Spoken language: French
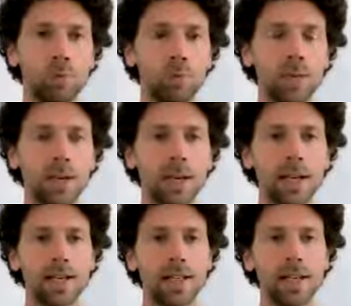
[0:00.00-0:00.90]
pour
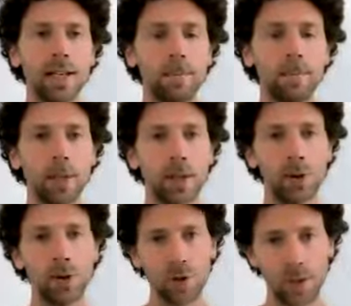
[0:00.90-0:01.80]
rester
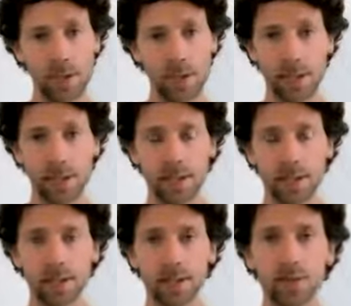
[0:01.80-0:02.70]
dans cette,
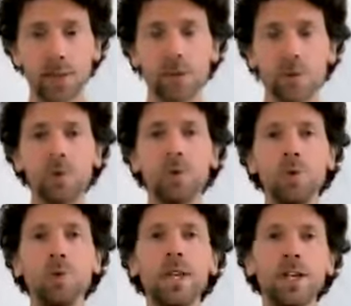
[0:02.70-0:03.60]
ce
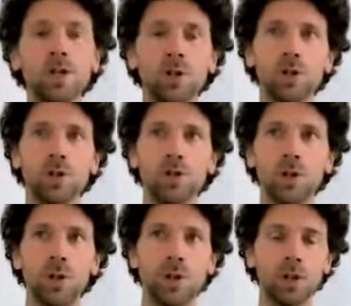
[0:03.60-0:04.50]
flux d'échange
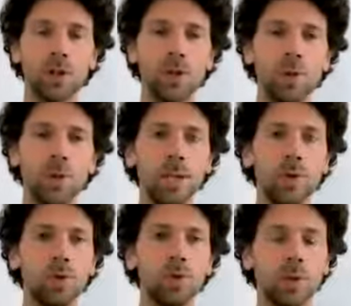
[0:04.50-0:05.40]
entre lui et
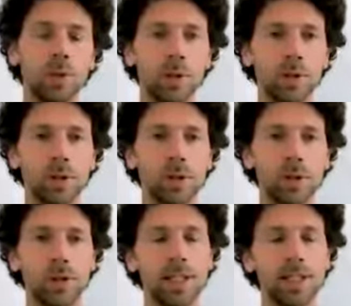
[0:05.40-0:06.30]
nous, entre
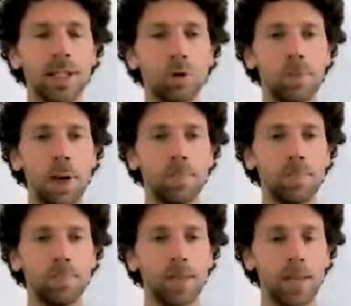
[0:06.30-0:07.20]
le guide et nous-mêmes,